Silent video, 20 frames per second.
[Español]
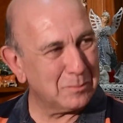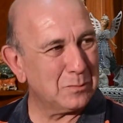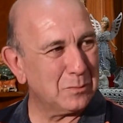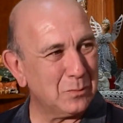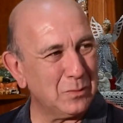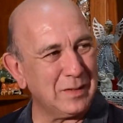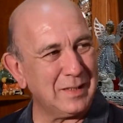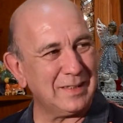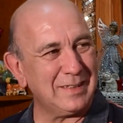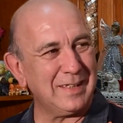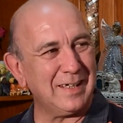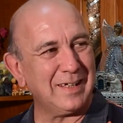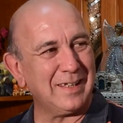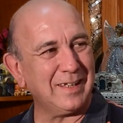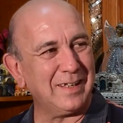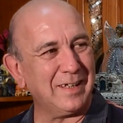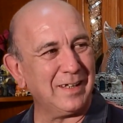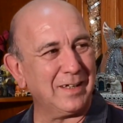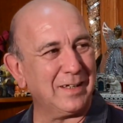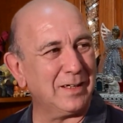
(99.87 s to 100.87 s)
Buenas
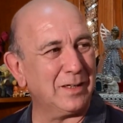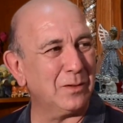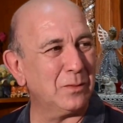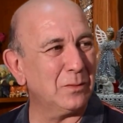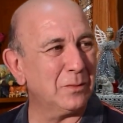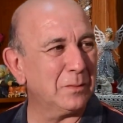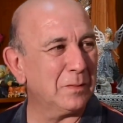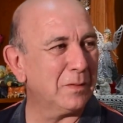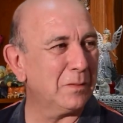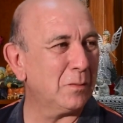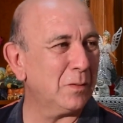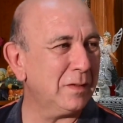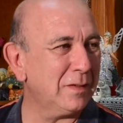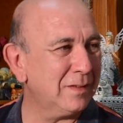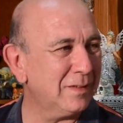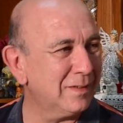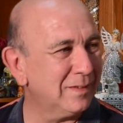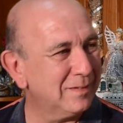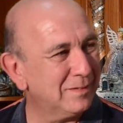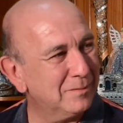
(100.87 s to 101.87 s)
tardes,
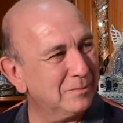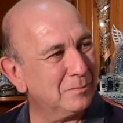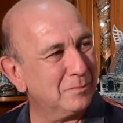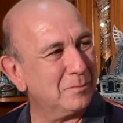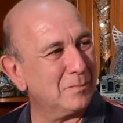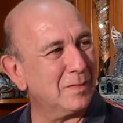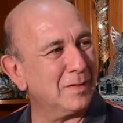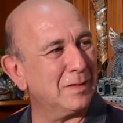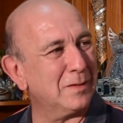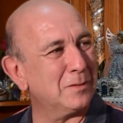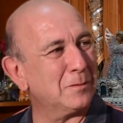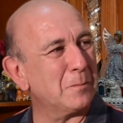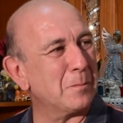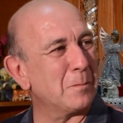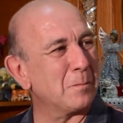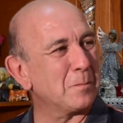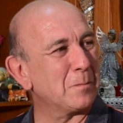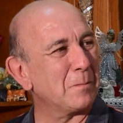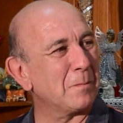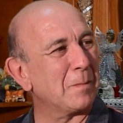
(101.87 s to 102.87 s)
Luis. ¿Preparado
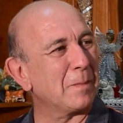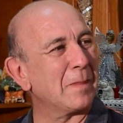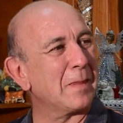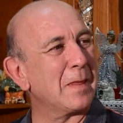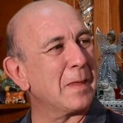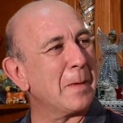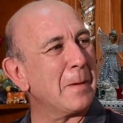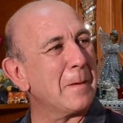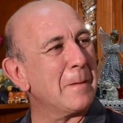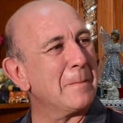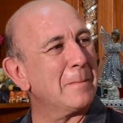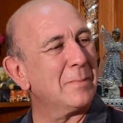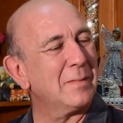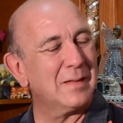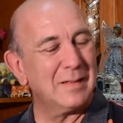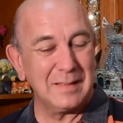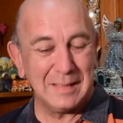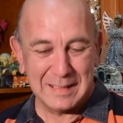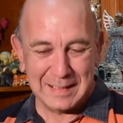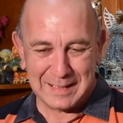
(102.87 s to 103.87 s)
para esta charla?
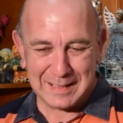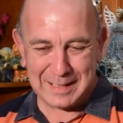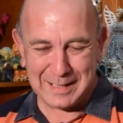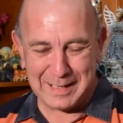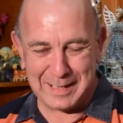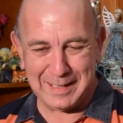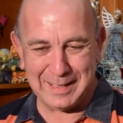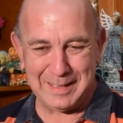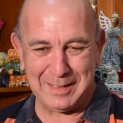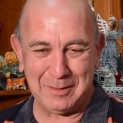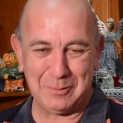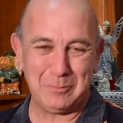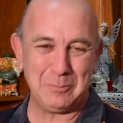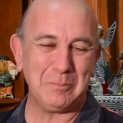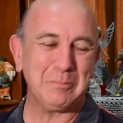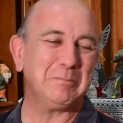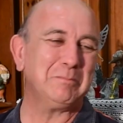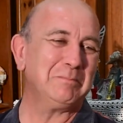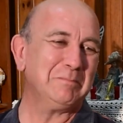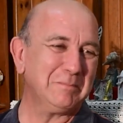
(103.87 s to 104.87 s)
Y
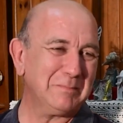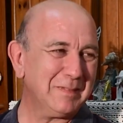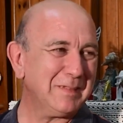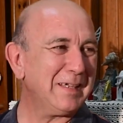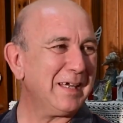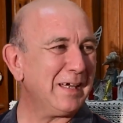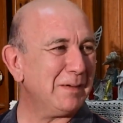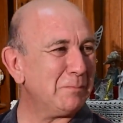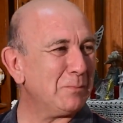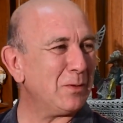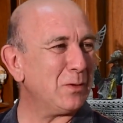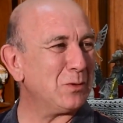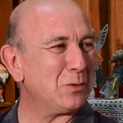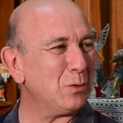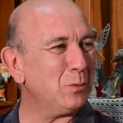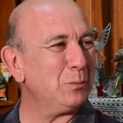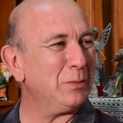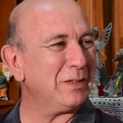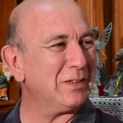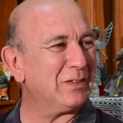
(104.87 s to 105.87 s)
por
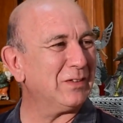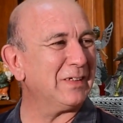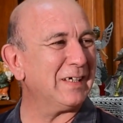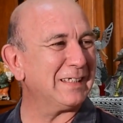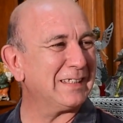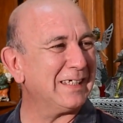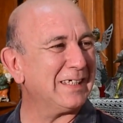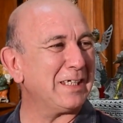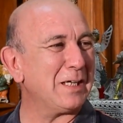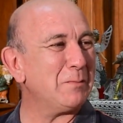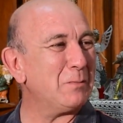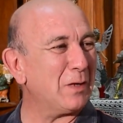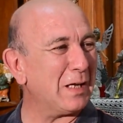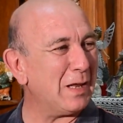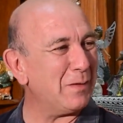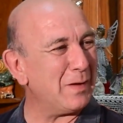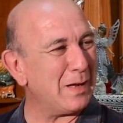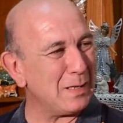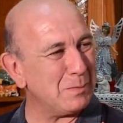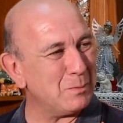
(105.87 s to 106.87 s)
supuesto, hace tiempo que
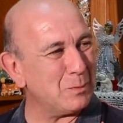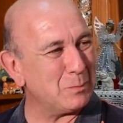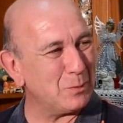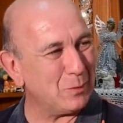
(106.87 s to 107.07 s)
la venimos